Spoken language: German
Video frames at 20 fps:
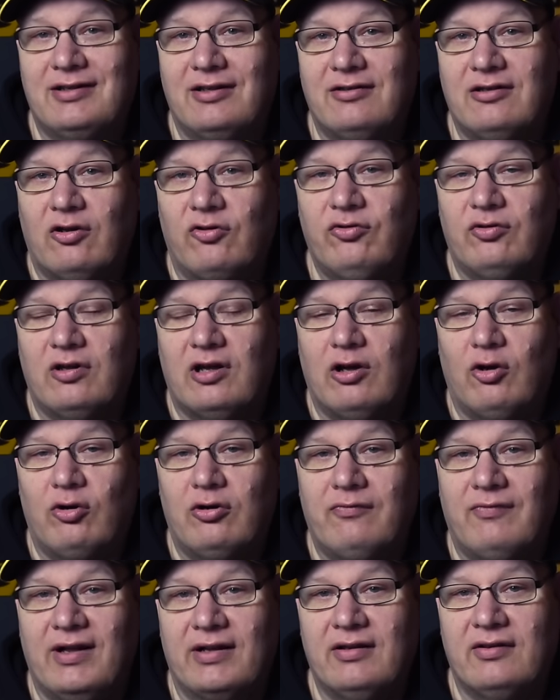Genauso
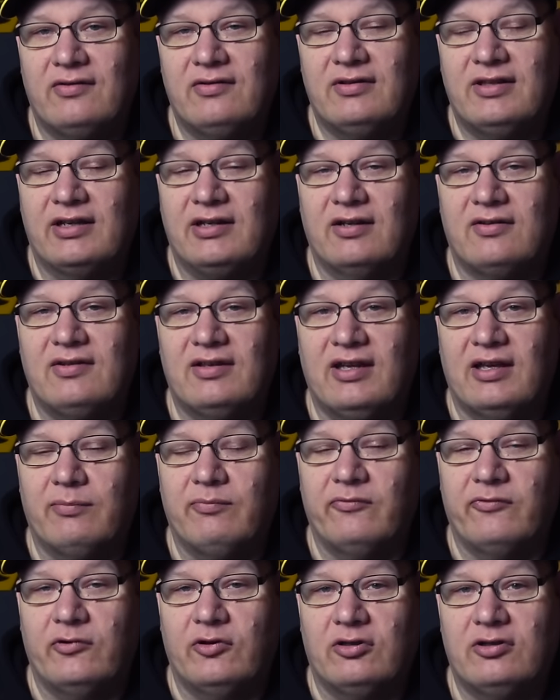auch, wann es Tickets
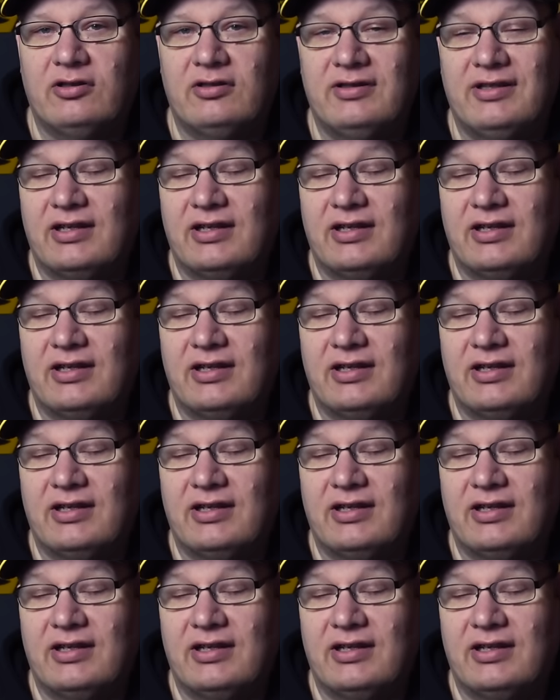geben wird.